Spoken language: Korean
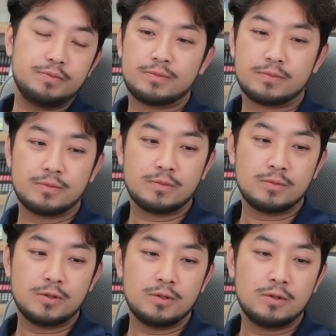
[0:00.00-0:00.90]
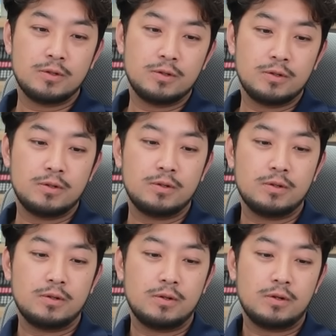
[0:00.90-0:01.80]
아 안녕하세요 병건님
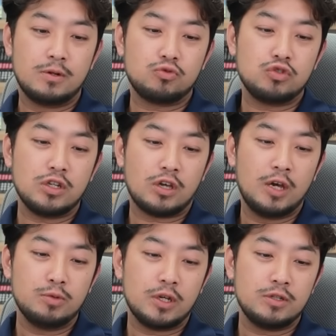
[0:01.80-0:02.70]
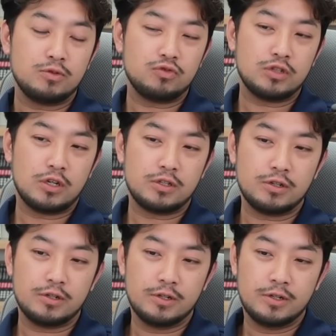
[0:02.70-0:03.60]
아 투기장 개 못하는데 투기장
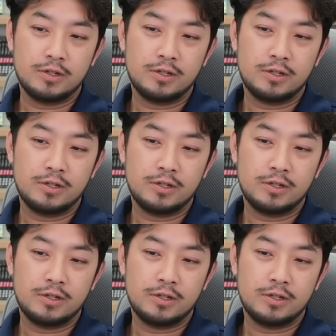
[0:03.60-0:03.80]
하세요 아